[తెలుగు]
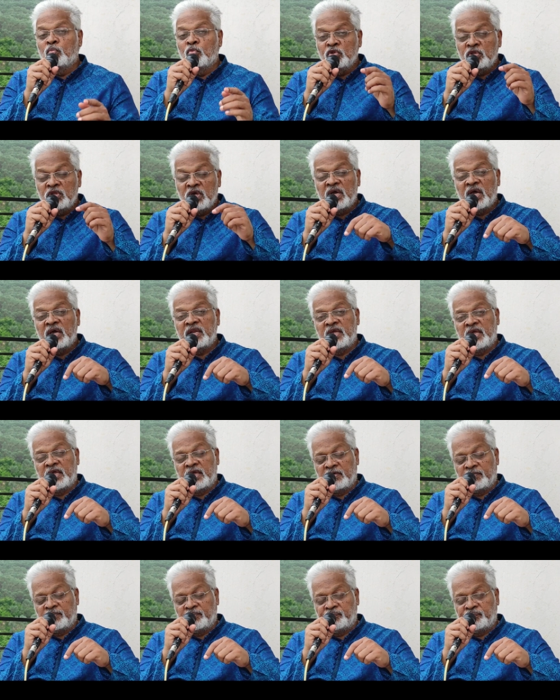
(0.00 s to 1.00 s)
ముందుగానే
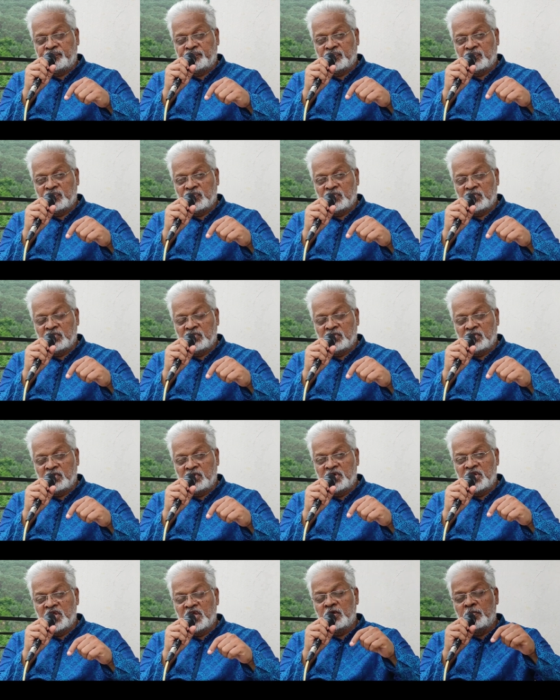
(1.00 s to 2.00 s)

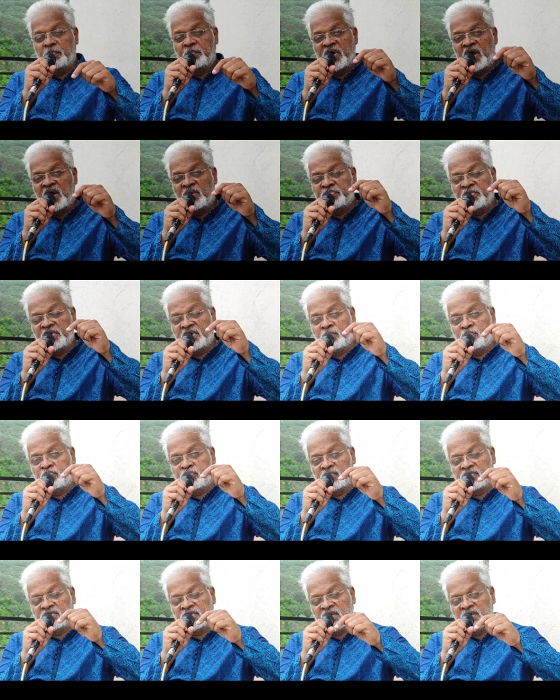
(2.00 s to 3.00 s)
నేను పాపిగా
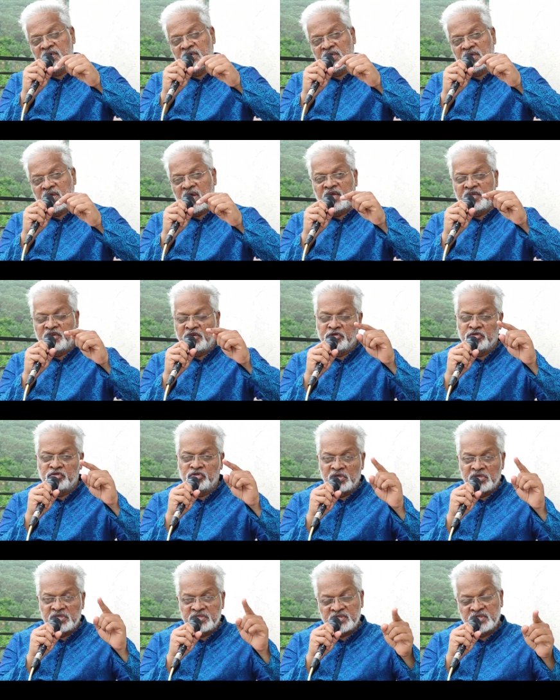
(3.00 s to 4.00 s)
పుడతానని ఆయనకు
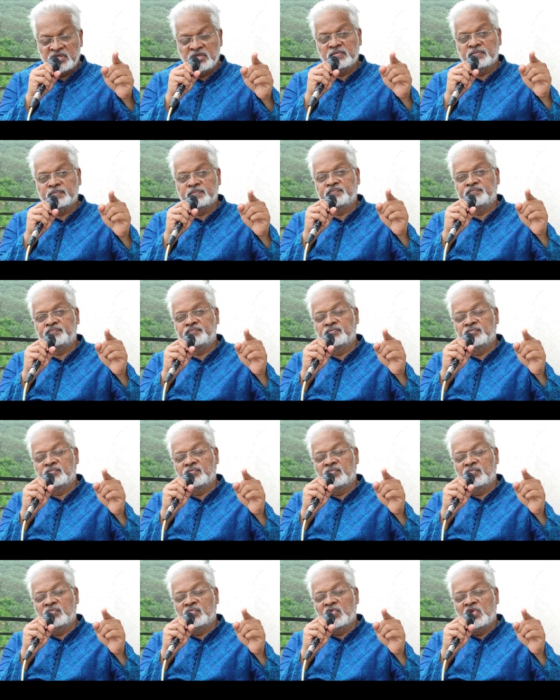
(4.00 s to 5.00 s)
తెలిసి
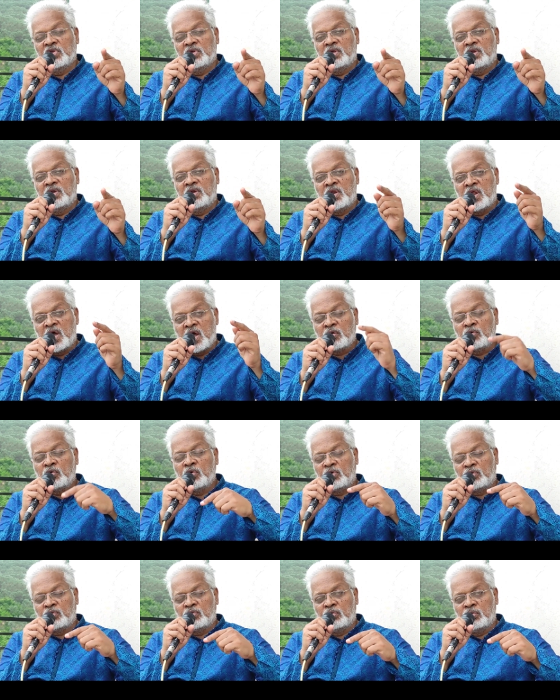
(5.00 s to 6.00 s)
నా
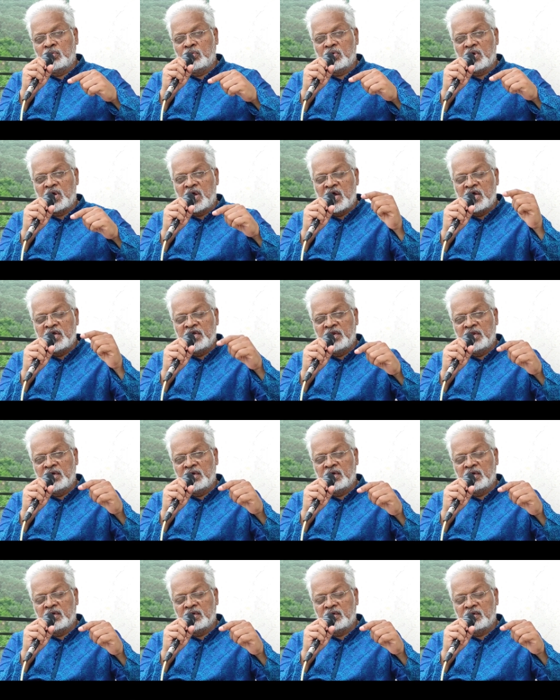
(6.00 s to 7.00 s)
కొరకు ఆయన
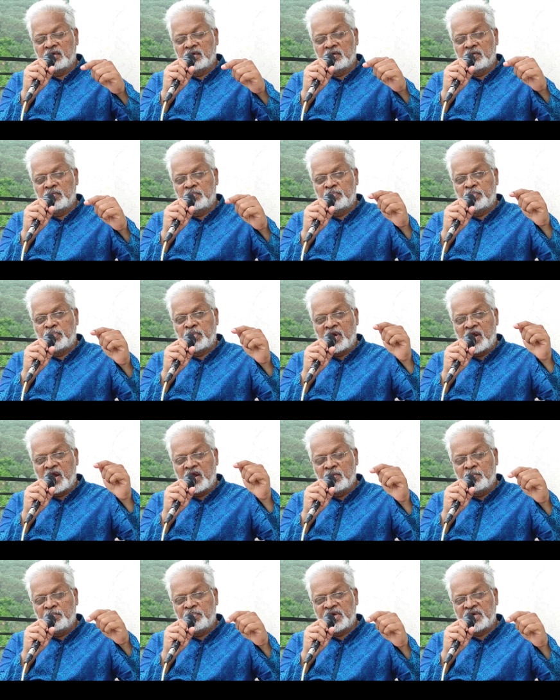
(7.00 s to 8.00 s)

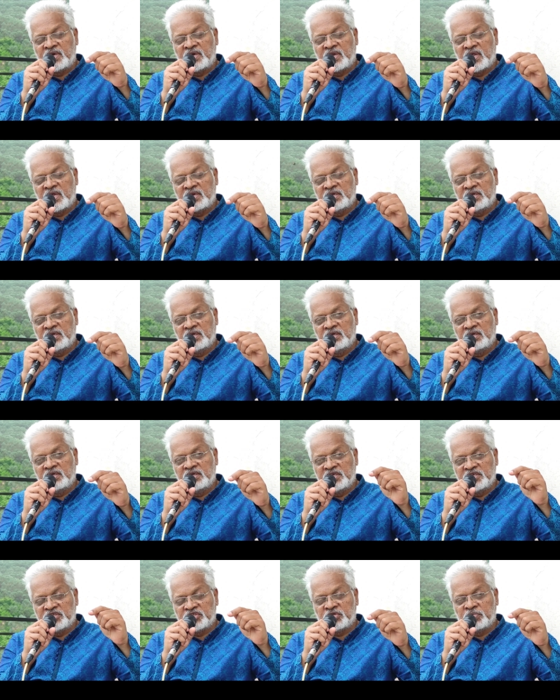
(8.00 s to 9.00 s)
ప్రాణం పెట్టడానికి
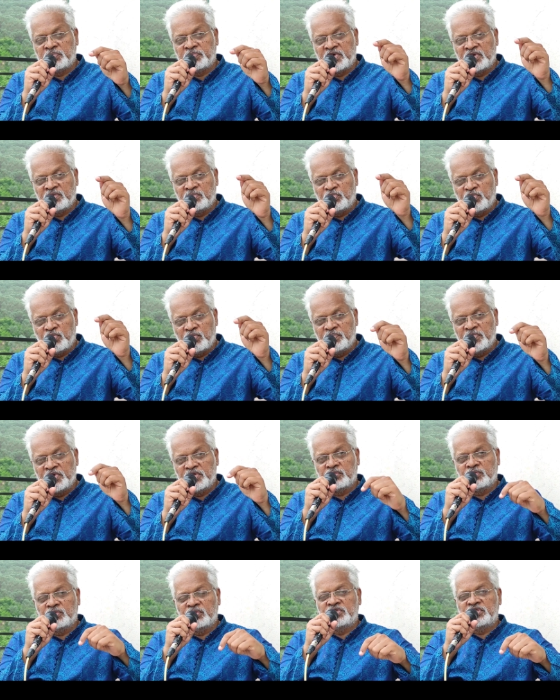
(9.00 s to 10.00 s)
ఇష్టపడి భూమి
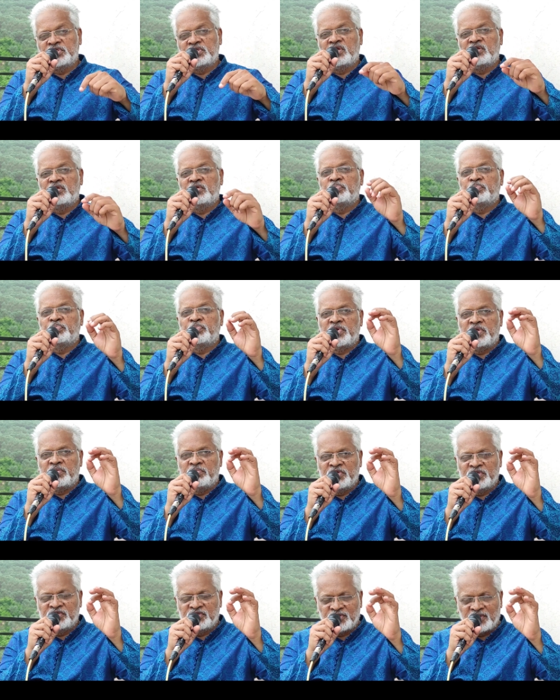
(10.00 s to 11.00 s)
మీదకి వచ్చి నన్ను
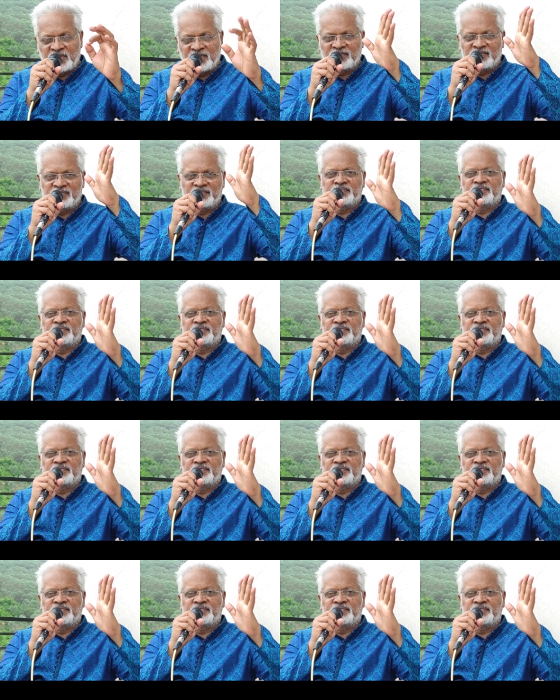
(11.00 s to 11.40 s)
ప్రేమించాడు